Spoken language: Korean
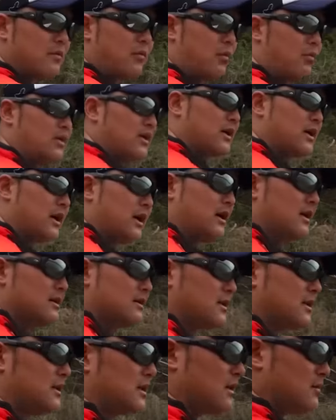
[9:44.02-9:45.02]
보니까
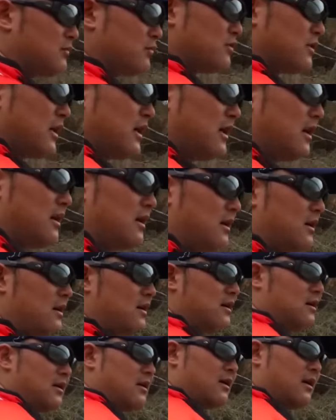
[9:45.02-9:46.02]
생각보다
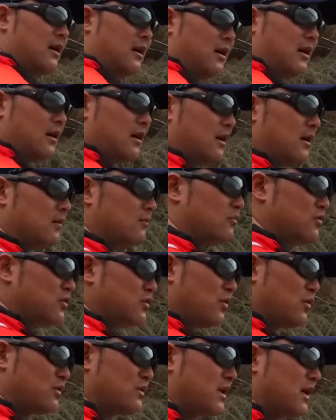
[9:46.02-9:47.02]
아,
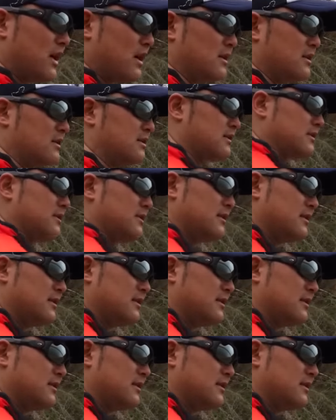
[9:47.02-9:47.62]
물속 상황은